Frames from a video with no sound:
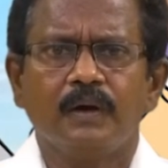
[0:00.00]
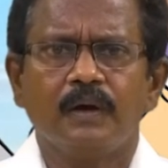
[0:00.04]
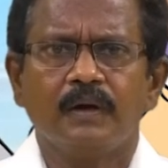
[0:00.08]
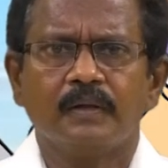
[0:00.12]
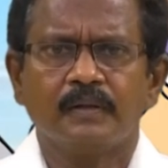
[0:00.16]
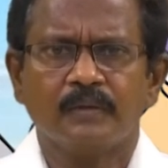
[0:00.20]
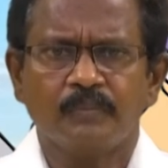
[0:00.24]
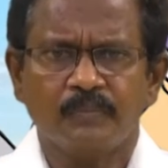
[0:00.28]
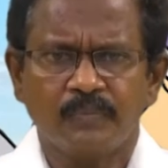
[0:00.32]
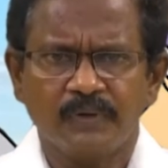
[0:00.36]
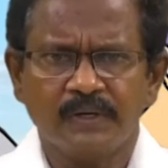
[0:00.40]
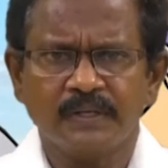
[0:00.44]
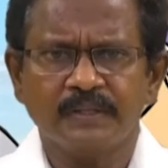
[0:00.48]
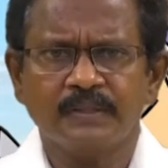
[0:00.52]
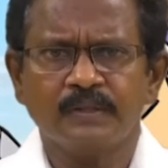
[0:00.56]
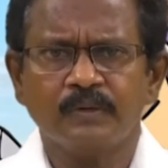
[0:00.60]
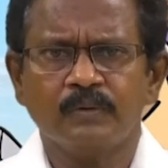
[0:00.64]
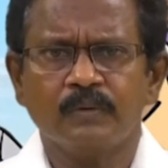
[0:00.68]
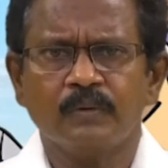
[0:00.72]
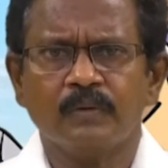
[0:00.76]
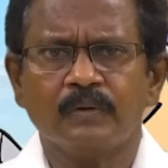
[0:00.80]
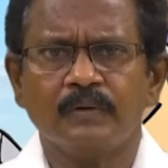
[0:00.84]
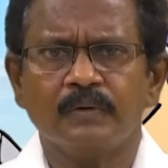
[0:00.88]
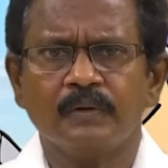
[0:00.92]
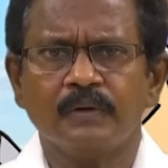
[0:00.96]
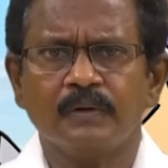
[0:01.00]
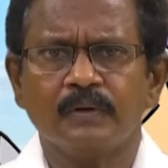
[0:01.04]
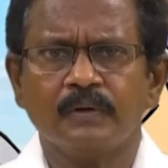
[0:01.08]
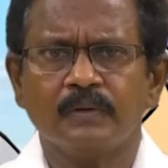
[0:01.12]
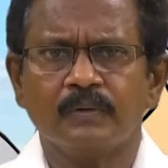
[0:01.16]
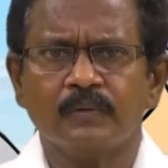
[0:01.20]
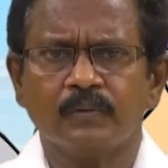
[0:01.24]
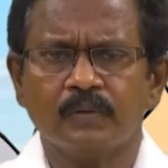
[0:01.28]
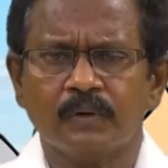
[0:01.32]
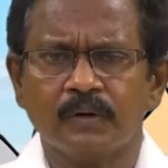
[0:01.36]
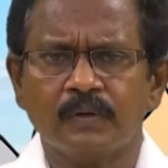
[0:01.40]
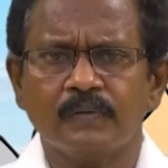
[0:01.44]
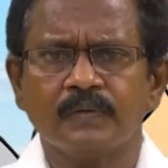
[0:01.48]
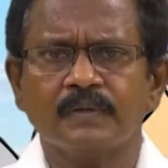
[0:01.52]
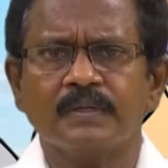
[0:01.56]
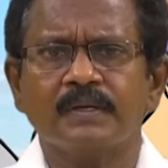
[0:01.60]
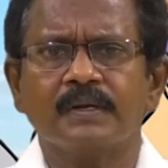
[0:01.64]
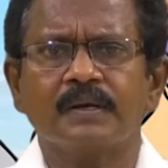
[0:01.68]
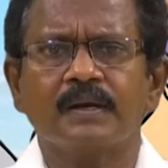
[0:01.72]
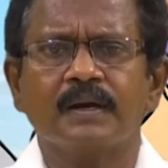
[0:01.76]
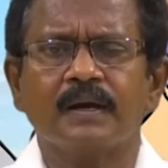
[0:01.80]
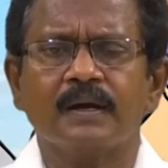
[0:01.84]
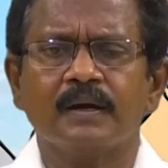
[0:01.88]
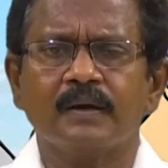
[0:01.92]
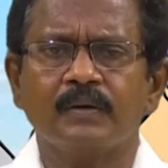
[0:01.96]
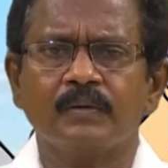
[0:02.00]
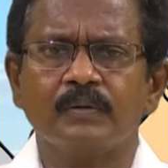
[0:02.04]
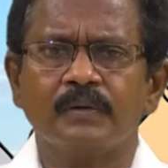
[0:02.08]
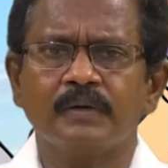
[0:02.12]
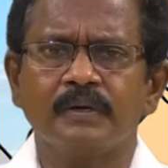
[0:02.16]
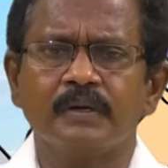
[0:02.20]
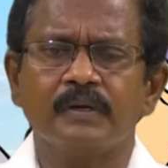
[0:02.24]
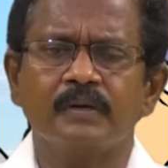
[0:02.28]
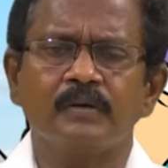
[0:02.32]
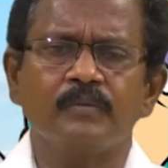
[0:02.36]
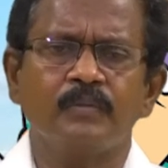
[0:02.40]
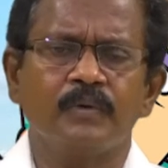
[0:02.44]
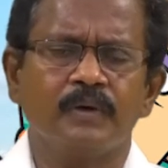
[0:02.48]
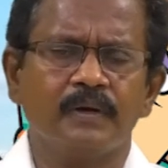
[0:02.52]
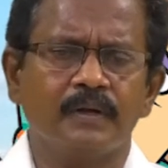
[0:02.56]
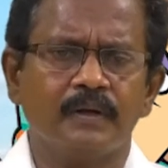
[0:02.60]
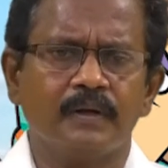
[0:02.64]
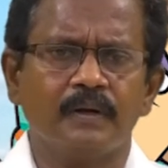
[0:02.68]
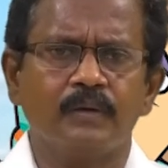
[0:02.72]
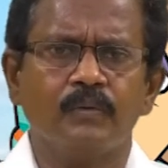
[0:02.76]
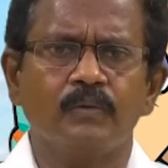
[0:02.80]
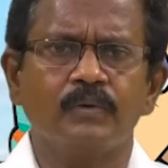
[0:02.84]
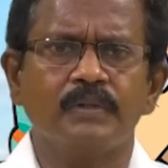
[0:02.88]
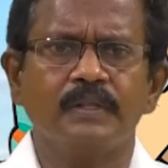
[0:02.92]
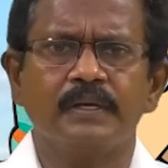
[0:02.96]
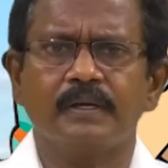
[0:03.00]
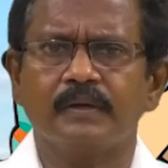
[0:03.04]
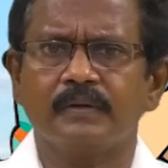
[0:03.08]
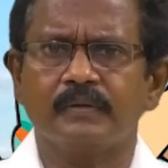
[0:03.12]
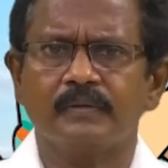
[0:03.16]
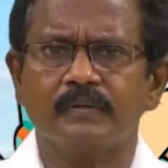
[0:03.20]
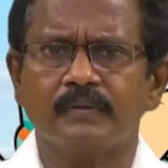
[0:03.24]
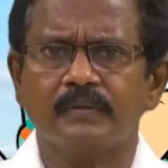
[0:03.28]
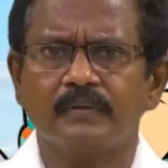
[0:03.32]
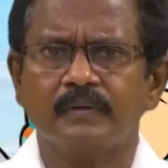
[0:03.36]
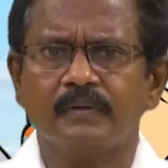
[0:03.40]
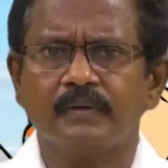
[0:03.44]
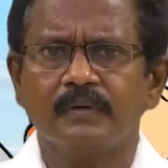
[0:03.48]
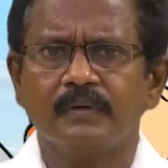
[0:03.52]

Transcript: அதை பிரித்து கொண்டு உறங்குவதற்காக ஒரு ஏழு மணி நேரம் ஒதுக்கணும்